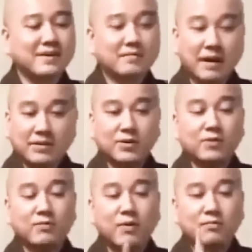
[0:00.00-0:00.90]
Mặc
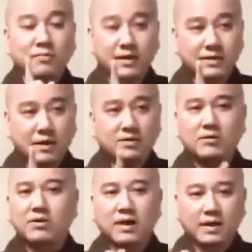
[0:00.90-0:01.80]
dù một mình nó
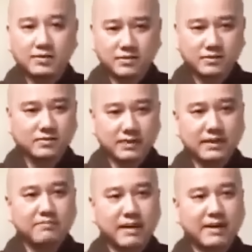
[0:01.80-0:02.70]
có thể
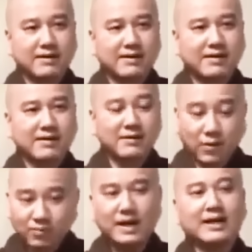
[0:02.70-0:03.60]
vắng mặt
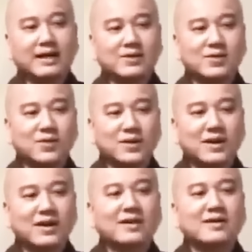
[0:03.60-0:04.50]
cũng là canh chua,
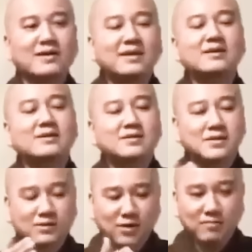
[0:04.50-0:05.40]
nhưng
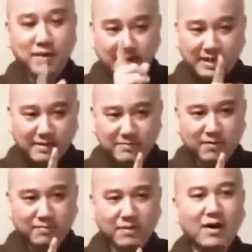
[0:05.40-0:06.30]
sự có mặt thêm
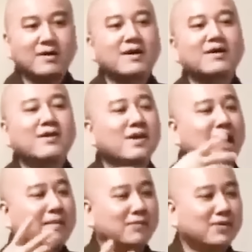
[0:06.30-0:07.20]
một món nó
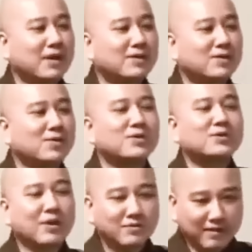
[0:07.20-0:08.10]
làm cho canh chua
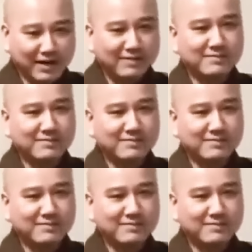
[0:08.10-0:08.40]
trọn vẹn.